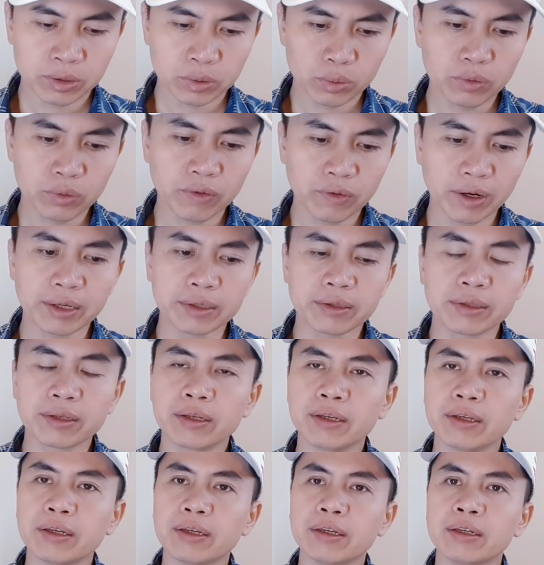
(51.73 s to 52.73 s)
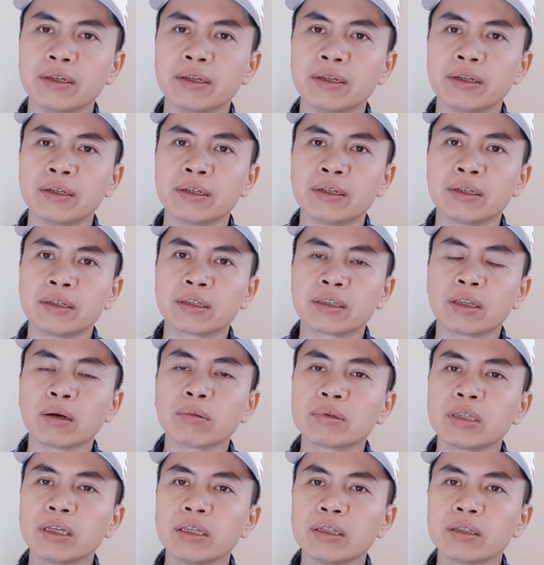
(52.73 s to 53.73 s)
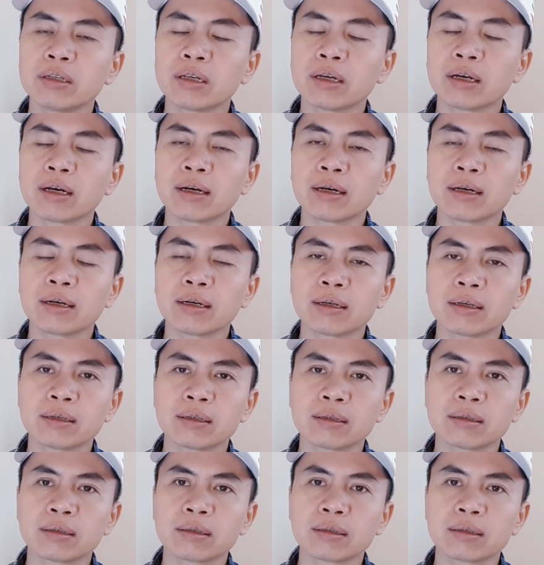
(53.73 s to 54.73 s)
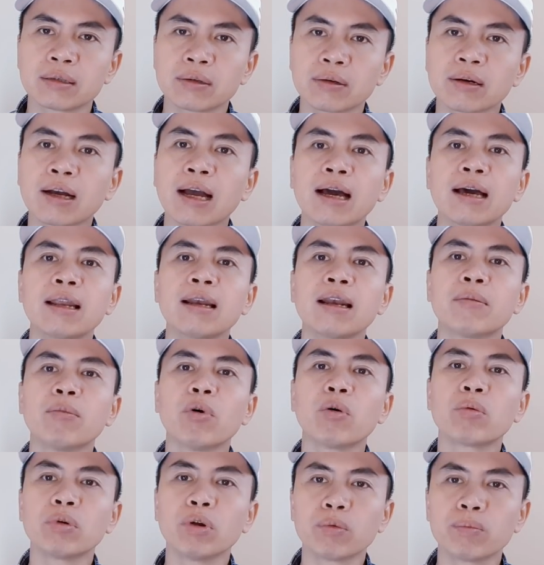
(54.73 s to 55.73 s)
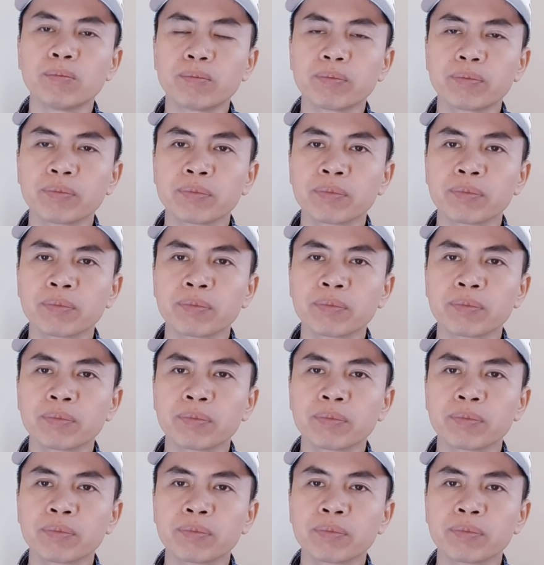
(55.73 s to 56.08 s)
Tuy vậy thì thông tin ờ, nó khá là mông lung.